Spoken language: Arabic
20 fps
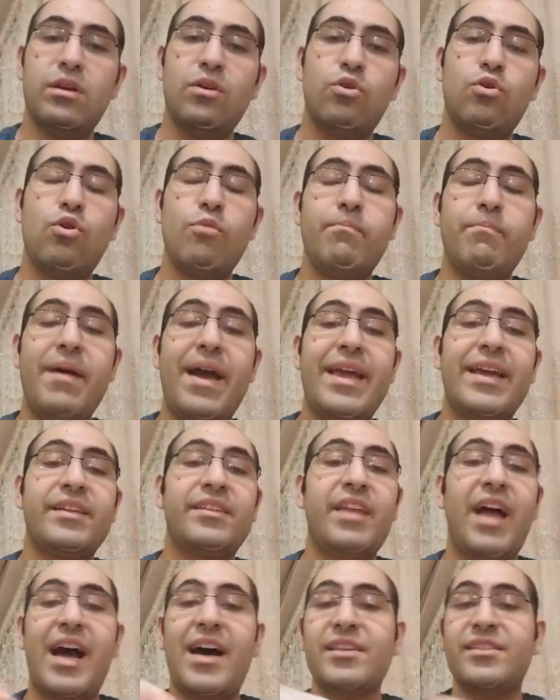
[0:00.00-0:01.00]
كوباية
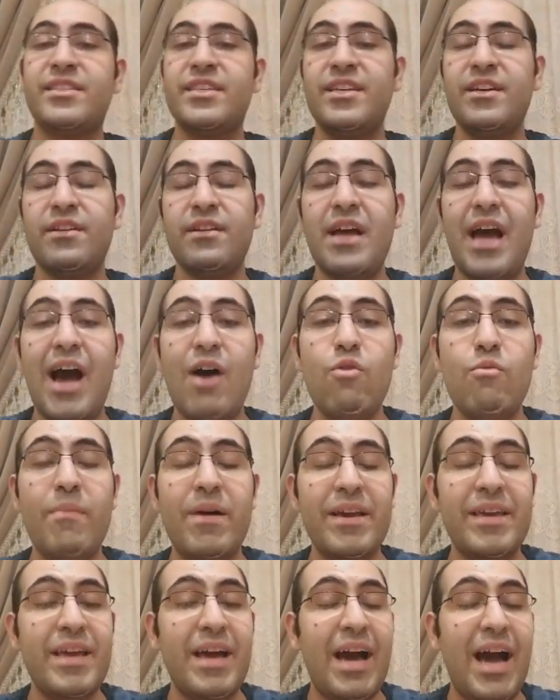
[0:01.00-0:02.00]
عصير أو
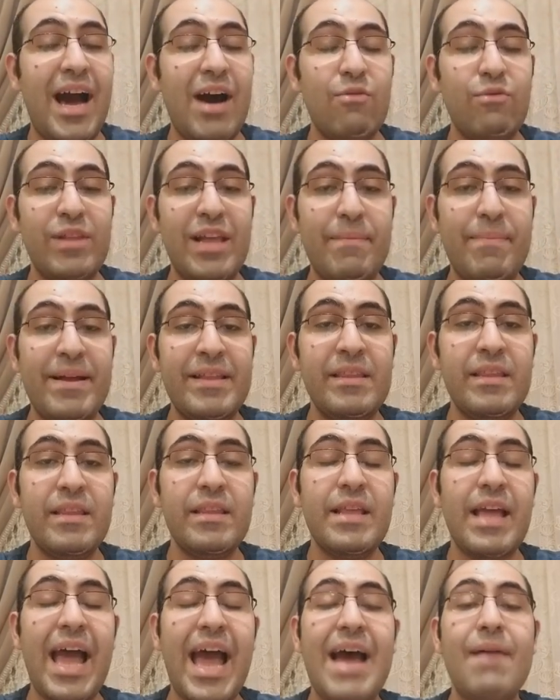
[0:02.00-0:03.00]
مية أو لبن
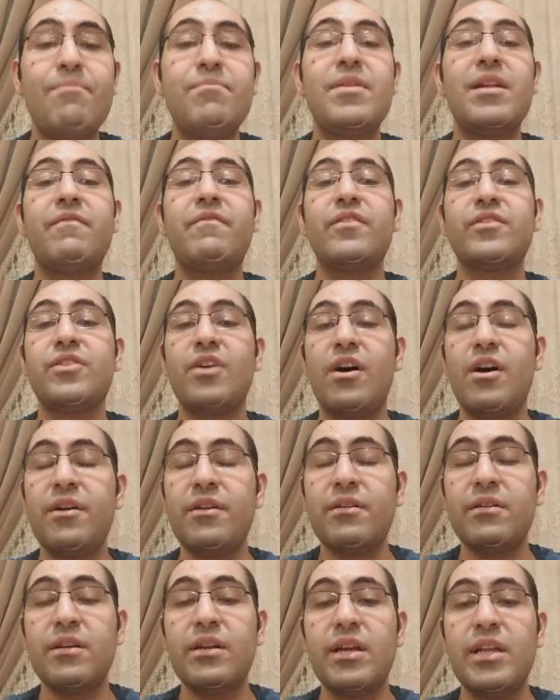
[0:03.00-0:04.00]
قبل
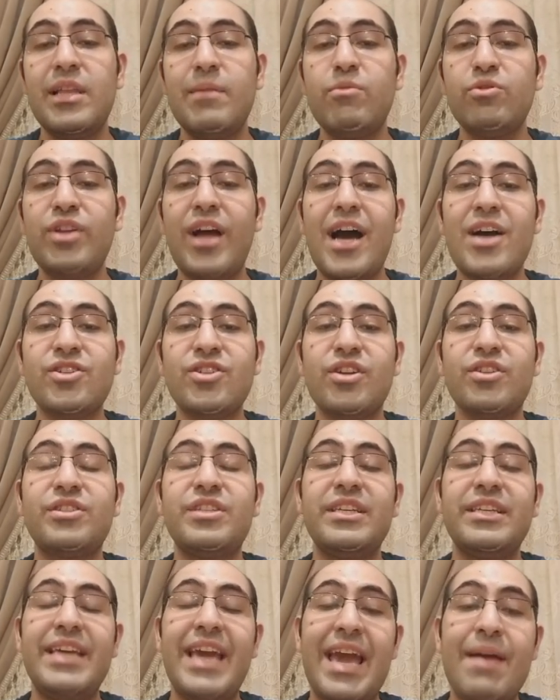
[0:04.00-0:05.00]
الفطار لمدة 10
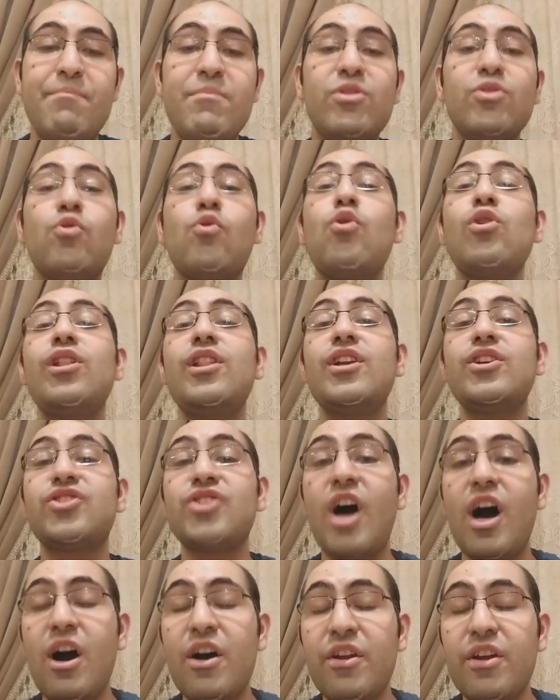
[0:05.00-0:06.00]
أيام من كل
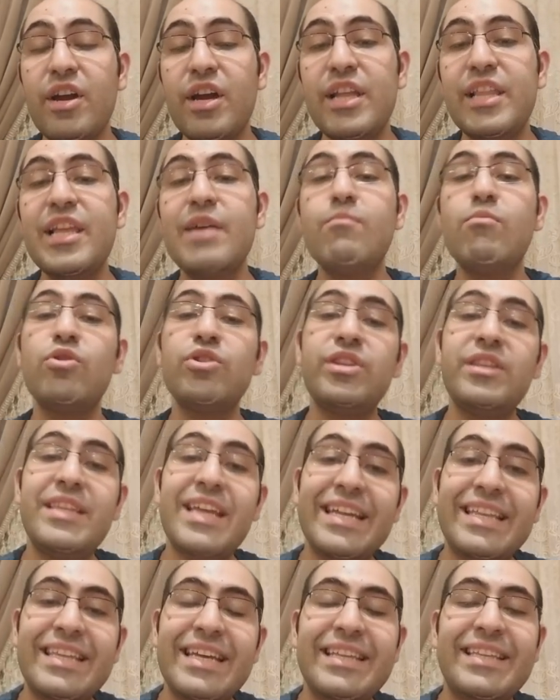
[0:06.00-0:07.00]
شهر
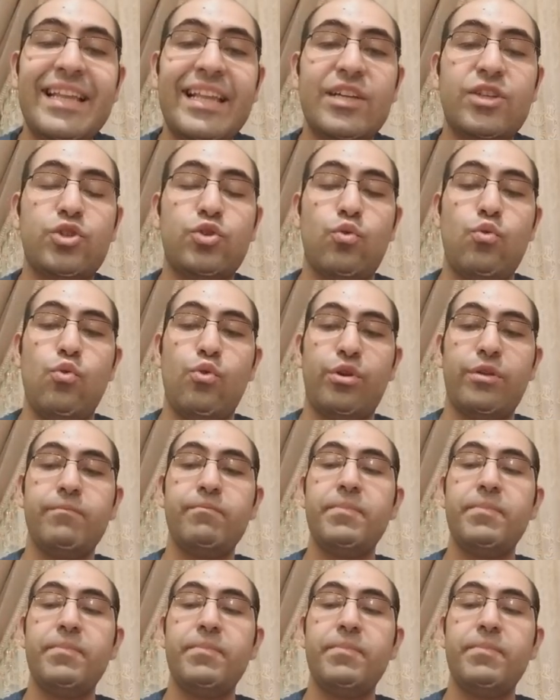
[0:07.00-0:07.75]
لمدة 3 شهور.